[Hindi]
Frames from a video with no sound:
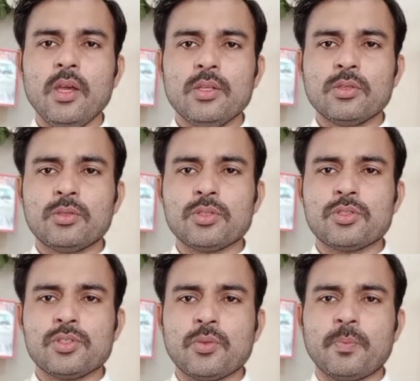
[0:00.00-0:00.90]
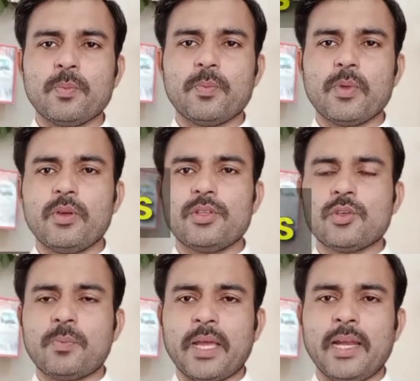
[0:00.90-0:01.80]
तो दोस्तों जो
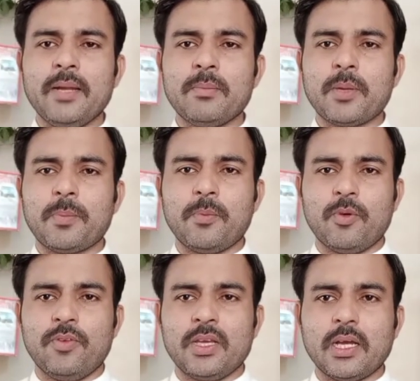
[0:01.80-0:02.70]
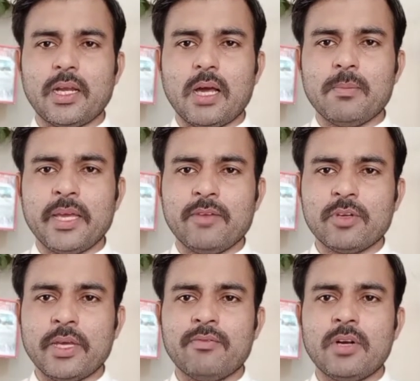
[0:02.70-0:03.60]
जो पहले नंबर पे मूवी का नाम है
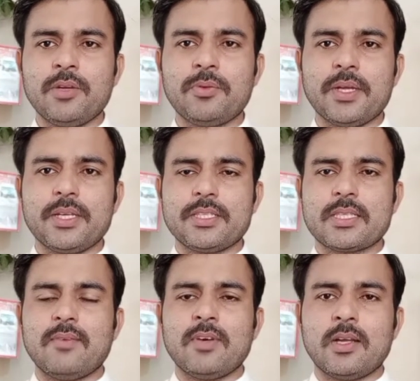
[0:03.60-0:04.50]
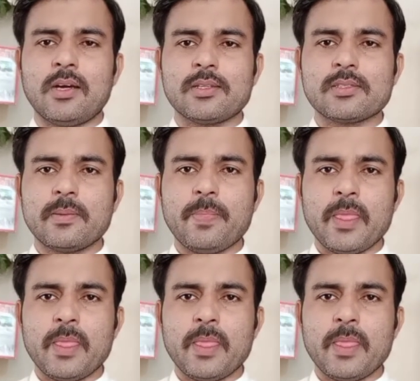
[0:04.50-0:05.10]
वो है वन ट्वेंटी सेवन आवर्स